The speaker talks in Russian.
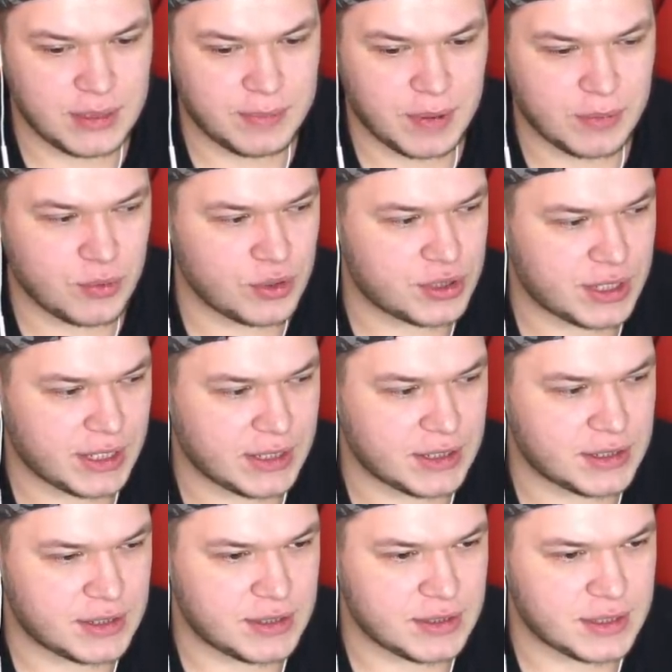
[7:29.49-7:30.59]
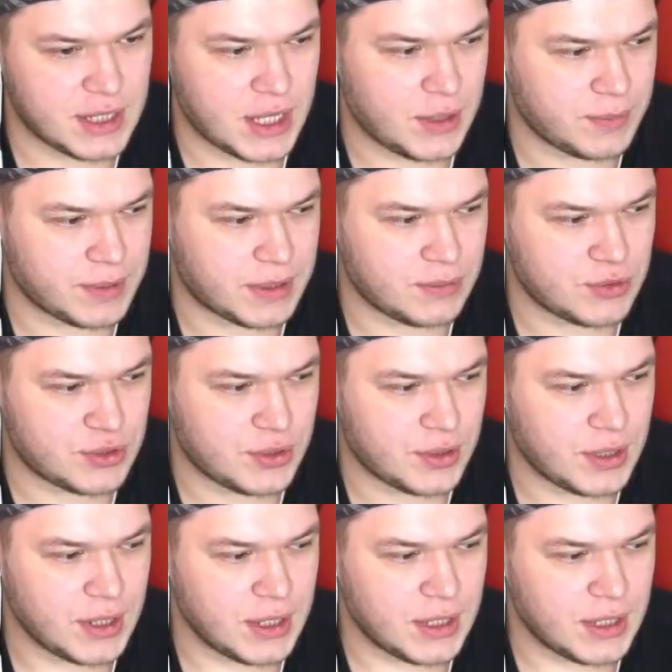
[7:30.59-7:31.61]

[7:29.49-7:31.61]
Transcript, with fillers: побольше, я даже не знаю, потому что